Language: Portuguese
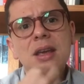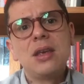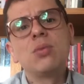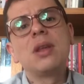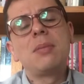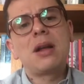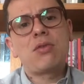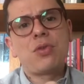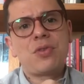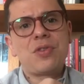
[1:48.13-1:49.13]
e um debate
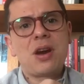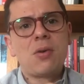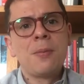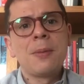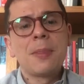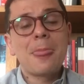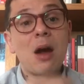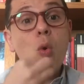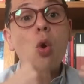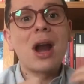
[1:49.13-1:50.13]
social
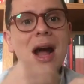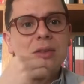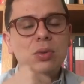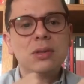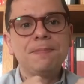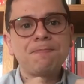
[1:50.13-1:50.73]
ancorado